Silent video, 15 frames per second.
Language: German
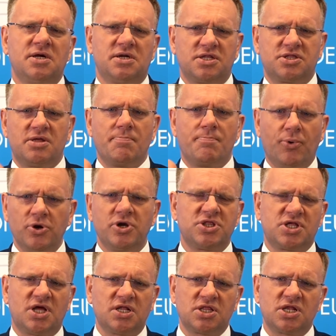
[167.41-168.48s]
das dem
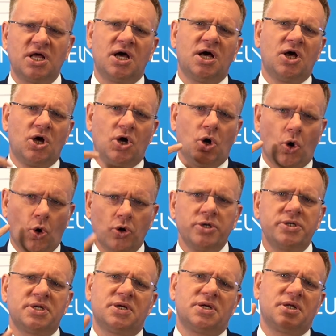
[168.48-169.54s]
Bundeskanzler
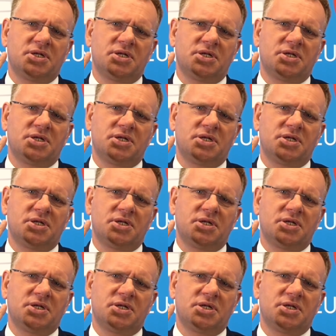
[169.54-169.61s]
und